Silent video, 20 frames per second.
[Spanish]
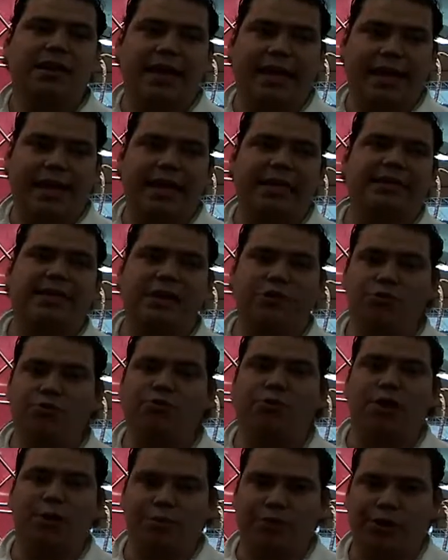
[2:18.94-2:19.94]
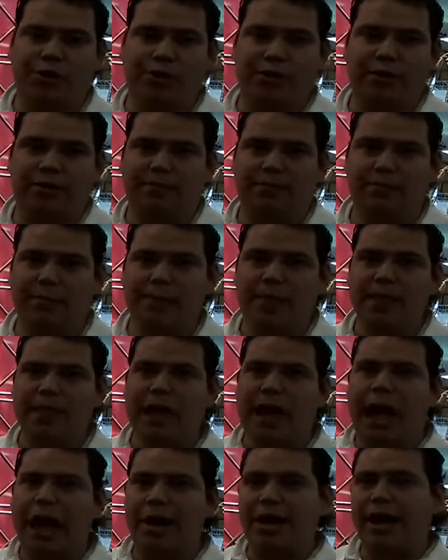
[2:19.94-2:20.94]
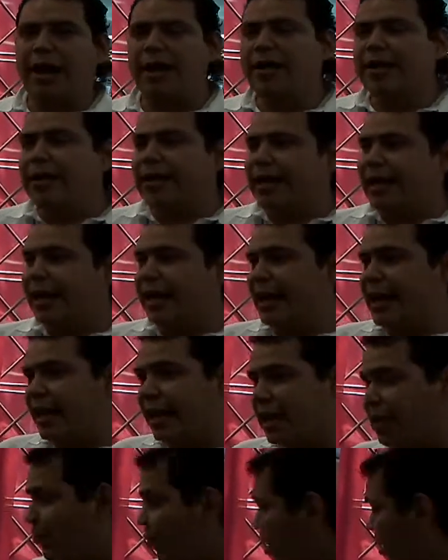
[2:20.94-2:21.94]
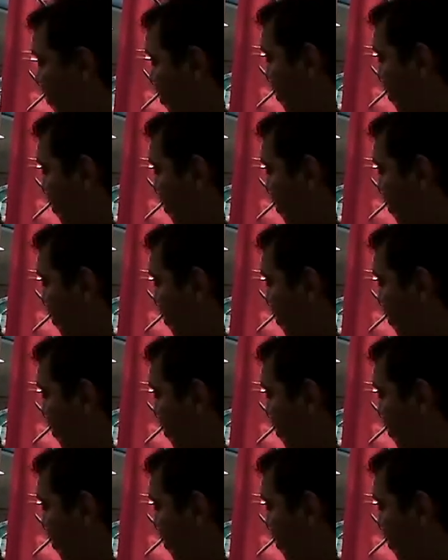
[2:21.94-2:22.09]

y ya salió un reporte. Ahora, el equipo que